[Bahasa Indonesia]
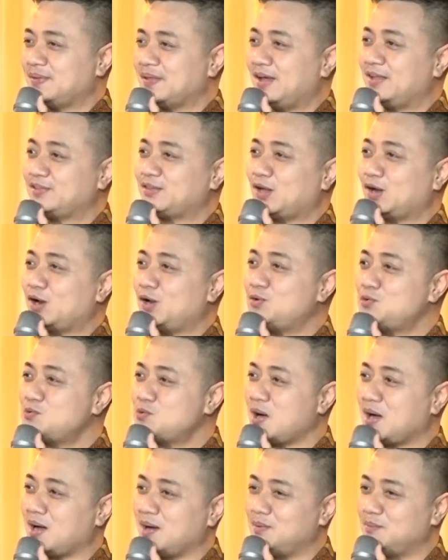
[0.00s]
Antara
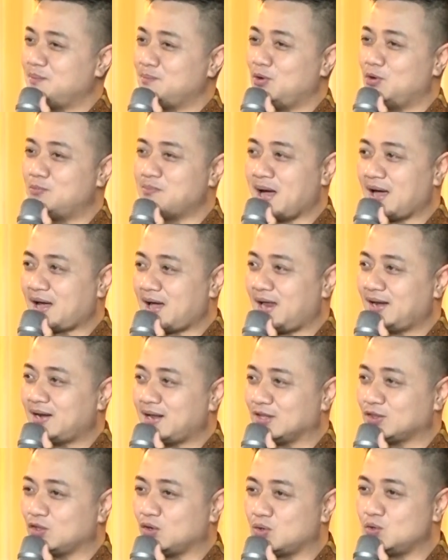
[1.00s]
dua, belum makan
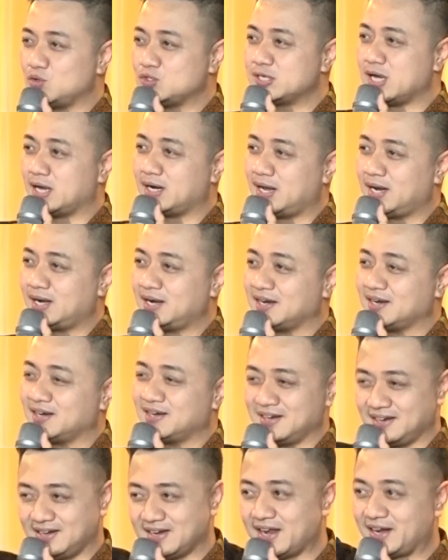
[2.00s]
atau kehujanan
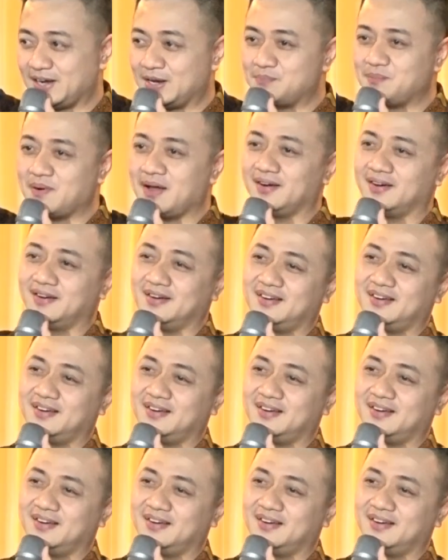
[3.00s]
dari depan.